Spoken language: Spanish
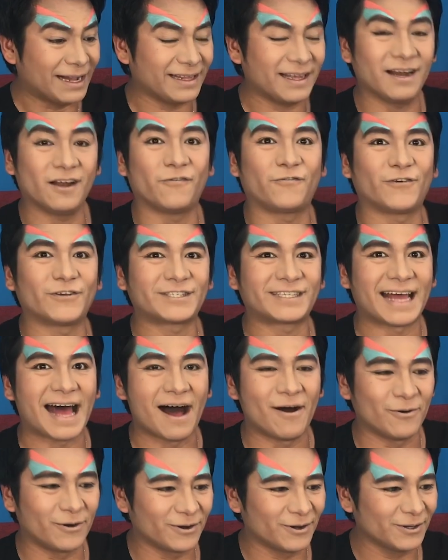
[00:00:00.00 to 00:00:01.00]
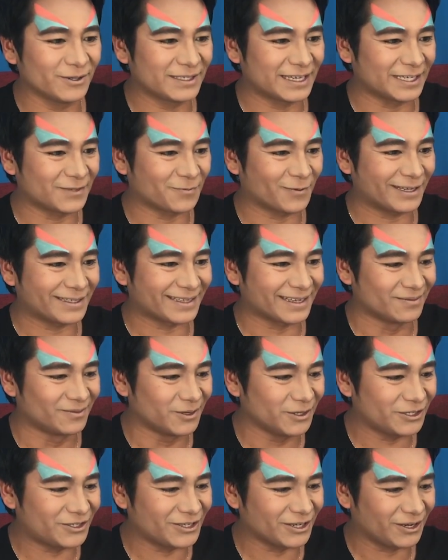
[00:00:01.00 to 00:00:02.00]
El Dilophosaurus después de
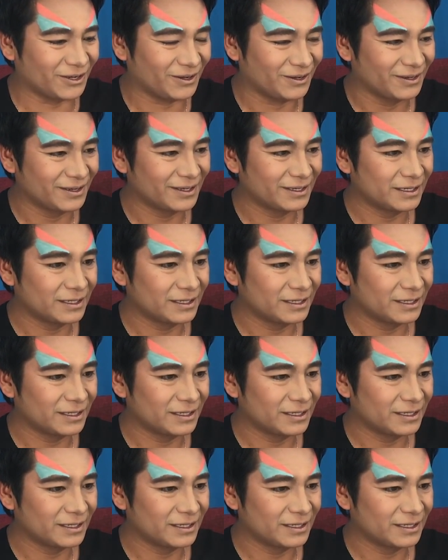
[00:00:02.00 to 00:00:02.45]
mucho.